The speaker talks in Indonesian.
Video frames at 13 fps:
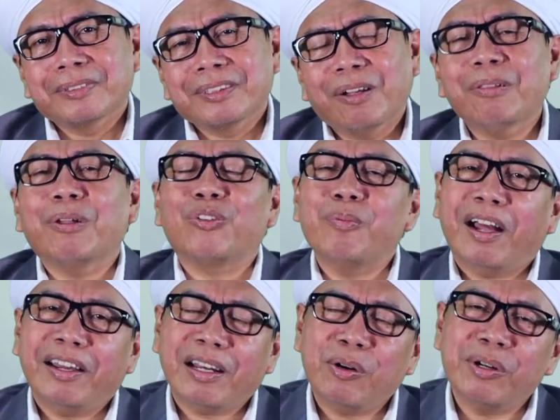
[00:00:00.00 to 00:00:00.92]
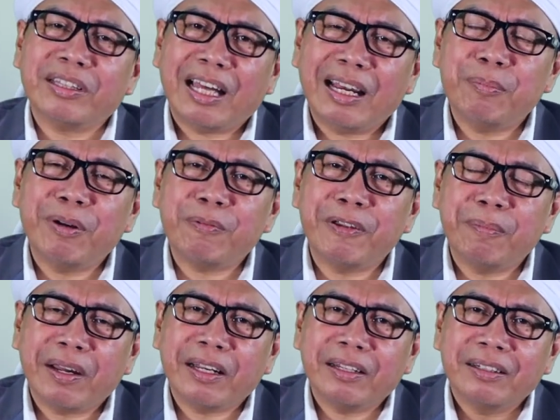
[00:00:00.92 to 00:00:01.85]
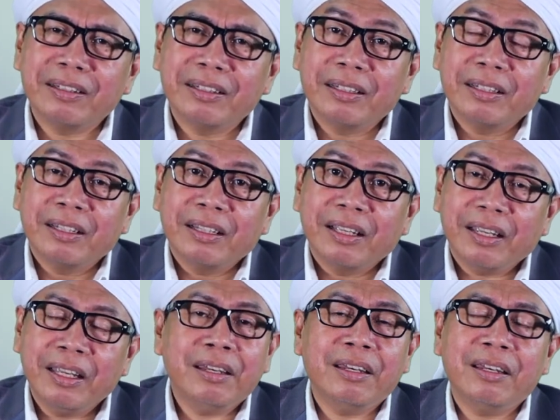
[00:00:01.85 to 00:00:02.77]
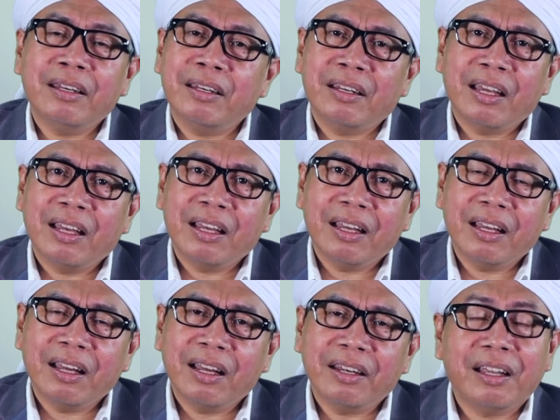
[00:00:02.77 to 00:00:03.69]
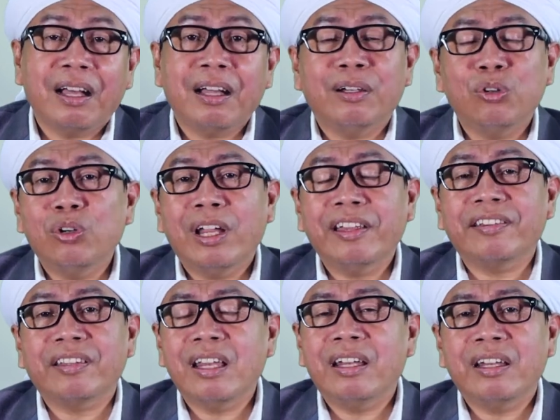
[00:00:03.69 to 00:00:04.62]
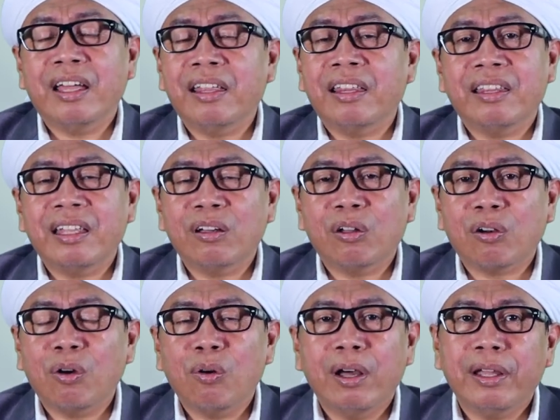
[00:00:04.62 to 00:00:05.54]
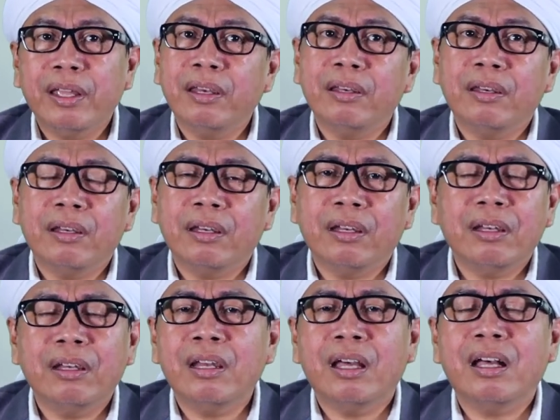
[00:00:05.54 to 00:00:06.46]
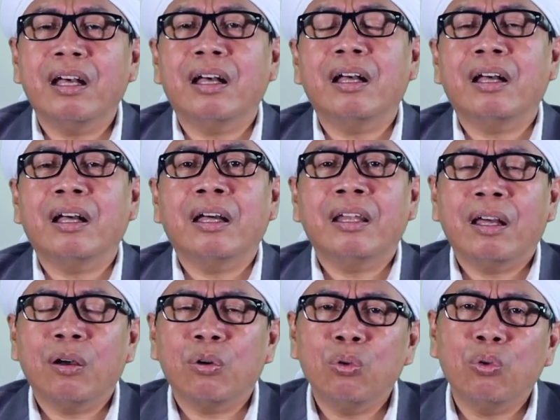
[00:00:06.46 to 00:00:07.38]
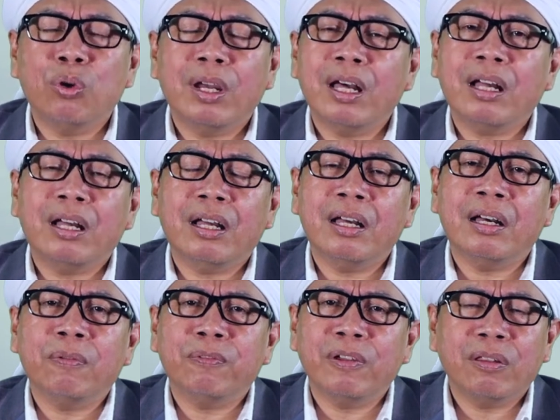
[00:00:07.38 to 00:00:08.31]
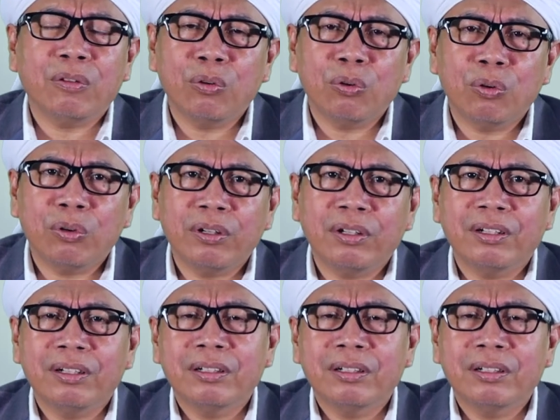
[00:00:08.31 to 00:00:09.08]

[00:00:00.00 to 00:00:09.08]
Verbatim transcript: Allah Subhanahu wa taala berfirman, Inna nahnu nazzalna dzikra wa inna lahu lahafizun.